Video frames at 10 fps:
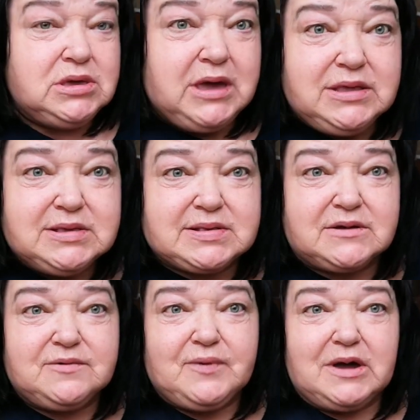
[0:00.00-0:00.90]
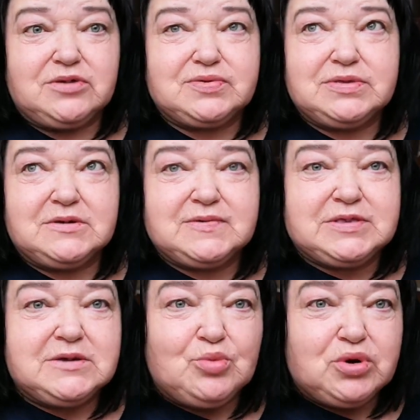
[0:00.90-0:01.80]
Я не скрываю с них,
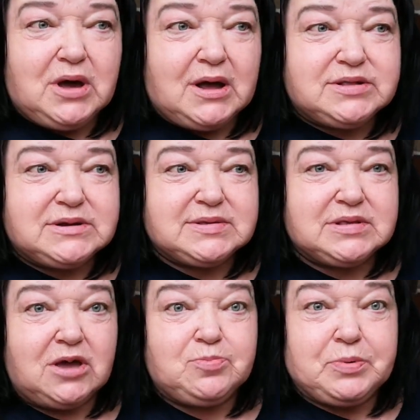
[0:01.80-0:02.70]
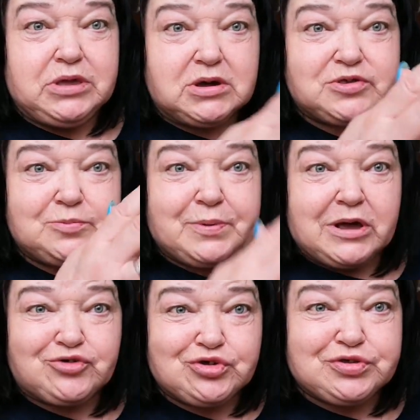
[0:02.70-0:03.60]
все мой адрес знают. Приехайте,
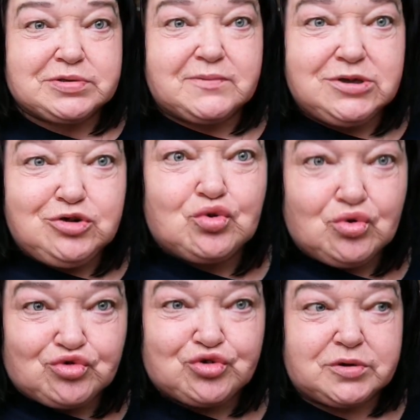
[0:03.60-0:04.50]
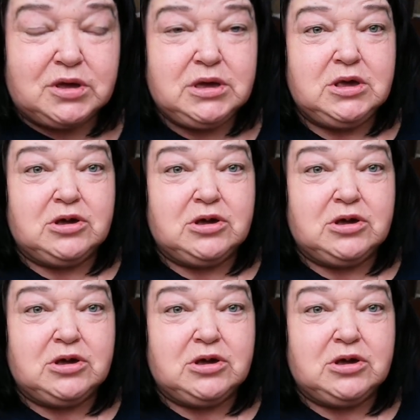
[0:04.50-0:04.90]
покажите свои рожи.